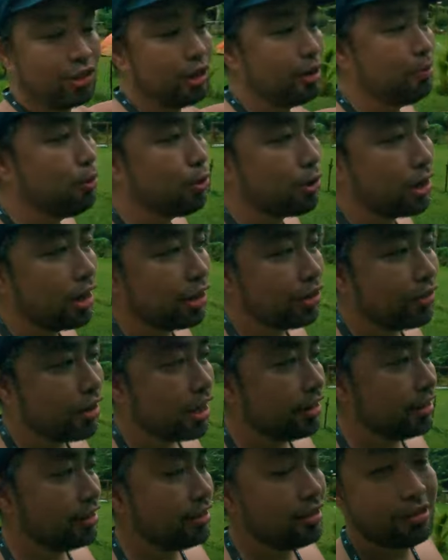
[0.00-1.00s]
Actually, mura lang yung
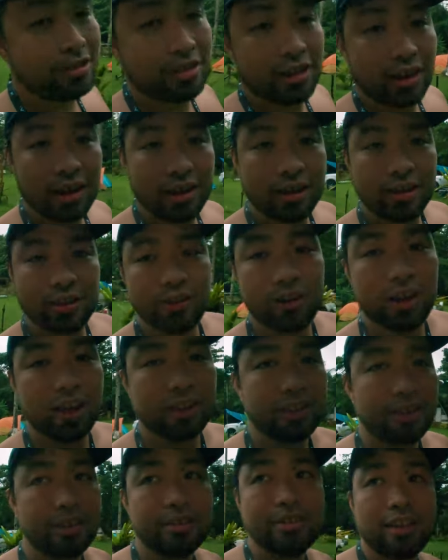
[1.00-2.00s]
cottages nila. Yung
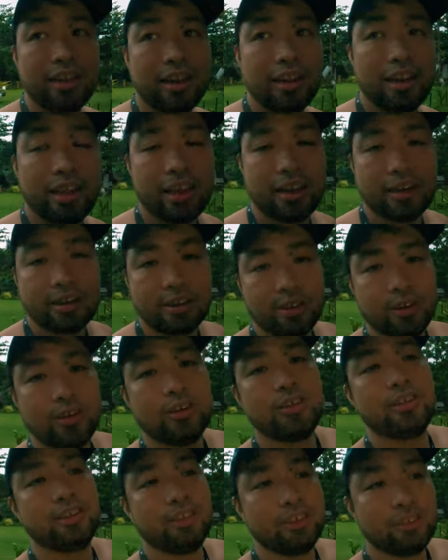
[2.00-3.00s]
cottage nila na
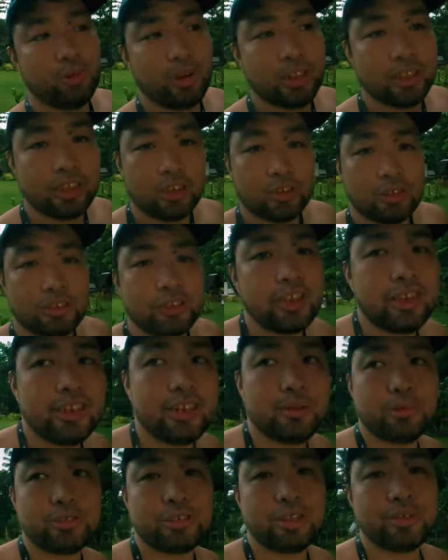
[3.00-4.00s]
aircon is 1,000
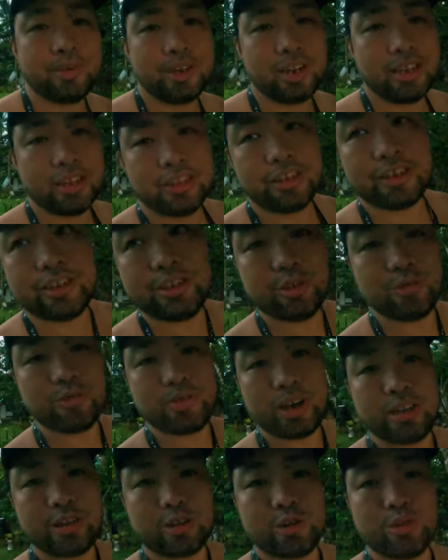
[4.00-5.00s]
tapos 700 yung
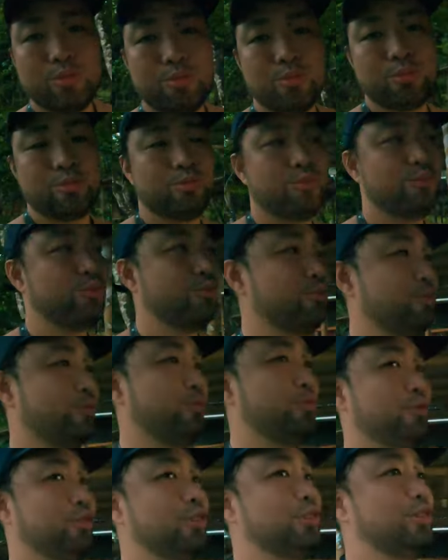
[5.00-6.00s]
fan room.
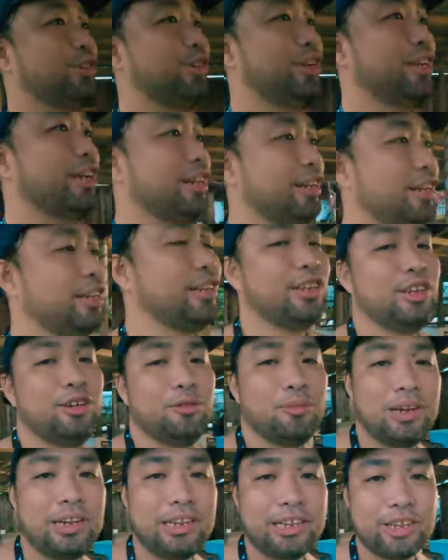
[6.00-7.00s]
Ayan.
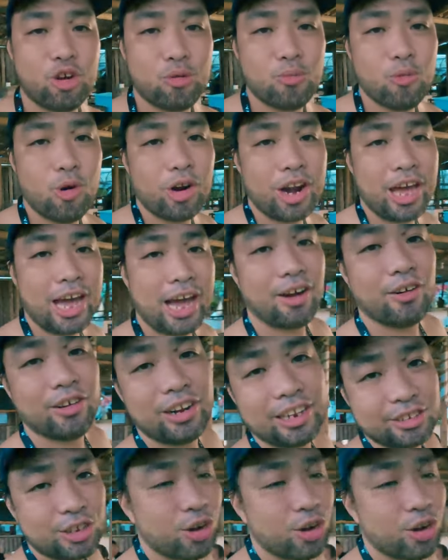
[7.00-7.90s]
Maligo muna ako.